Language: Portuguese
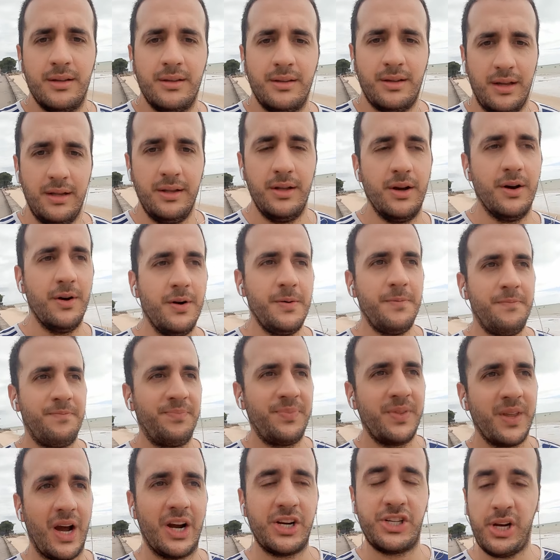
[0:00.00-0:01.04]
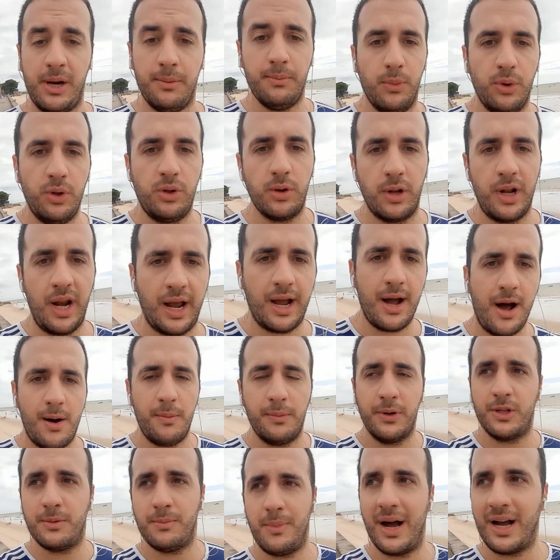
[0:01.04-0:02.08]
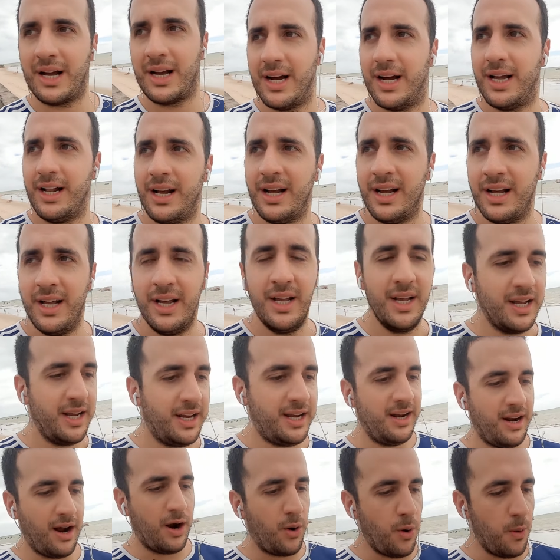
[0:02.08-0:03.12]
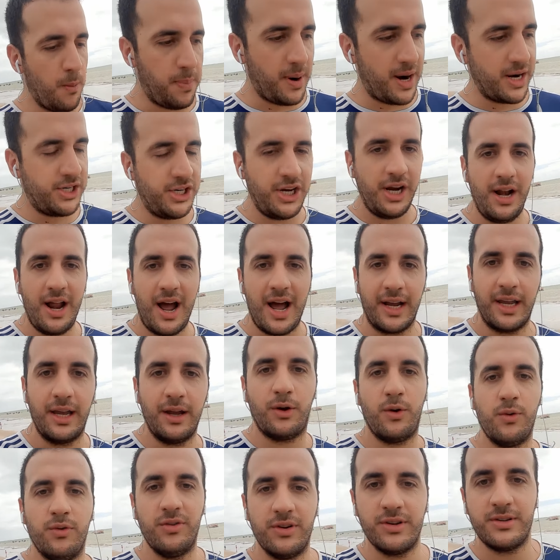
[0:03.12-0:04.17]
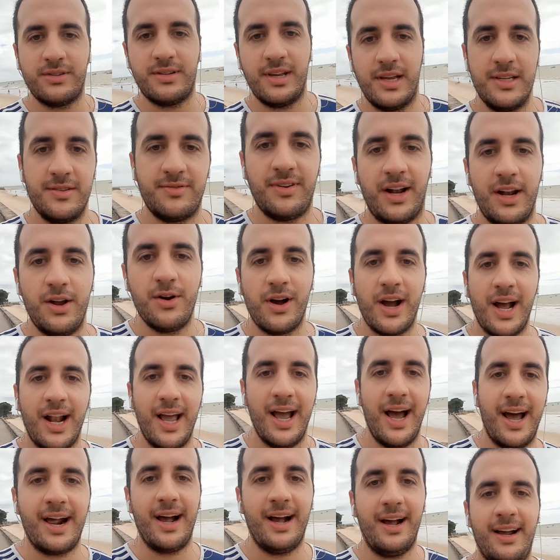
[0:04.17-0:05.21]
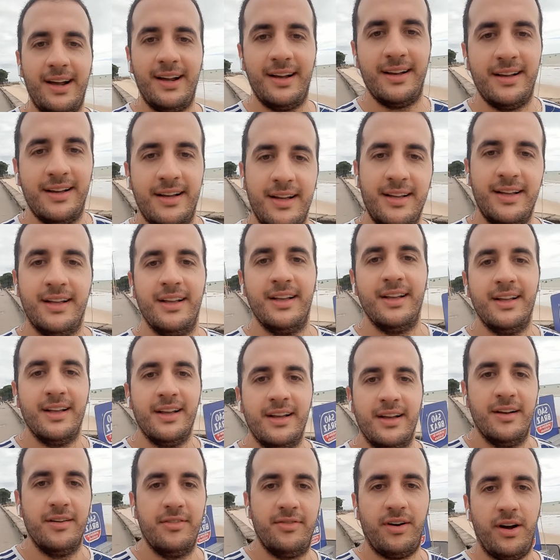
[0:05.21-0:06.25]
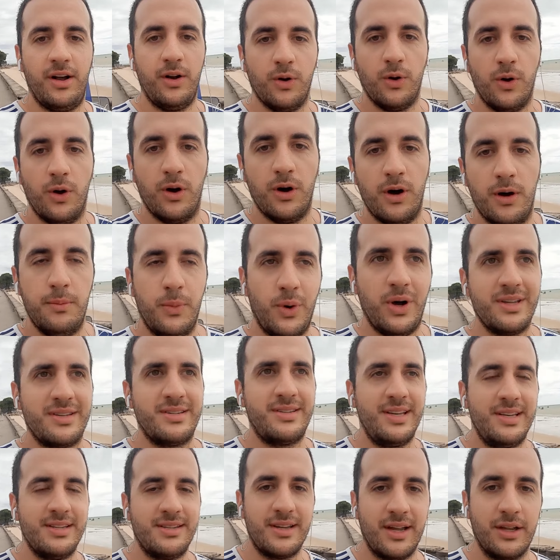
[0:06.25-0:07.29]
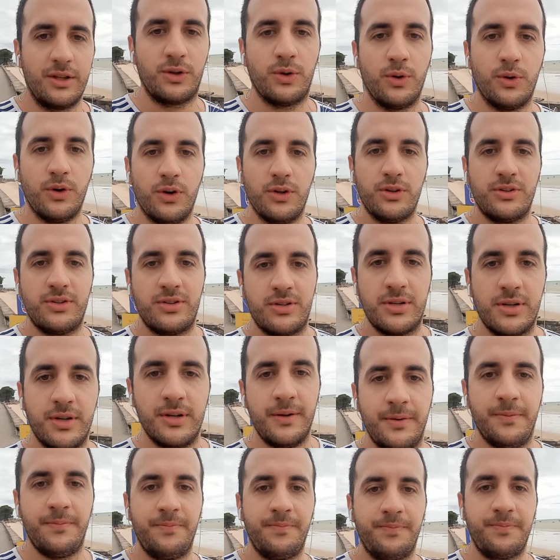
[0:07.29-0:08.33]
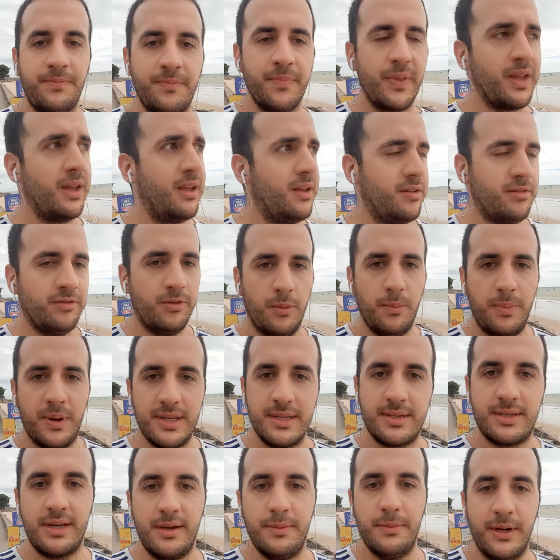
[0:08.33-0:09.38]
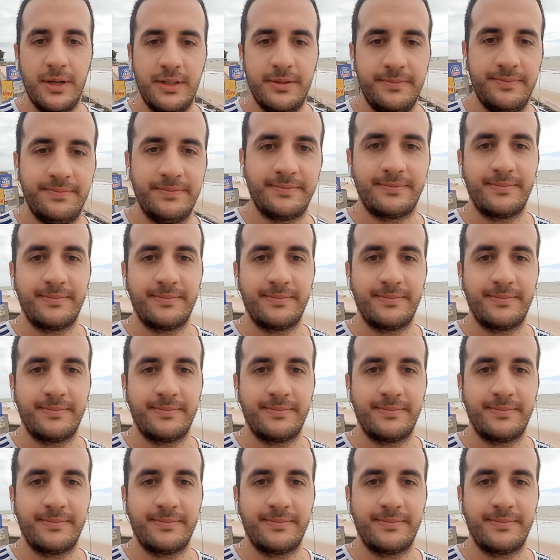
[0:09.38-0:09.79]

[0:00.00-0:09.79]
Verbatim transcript: Entendeu? Achei muito legal, muito bacana. Queria compartilhar aqui com vocês. Valeu, galera! Falou, boa sexta a todos. Vamos para cima.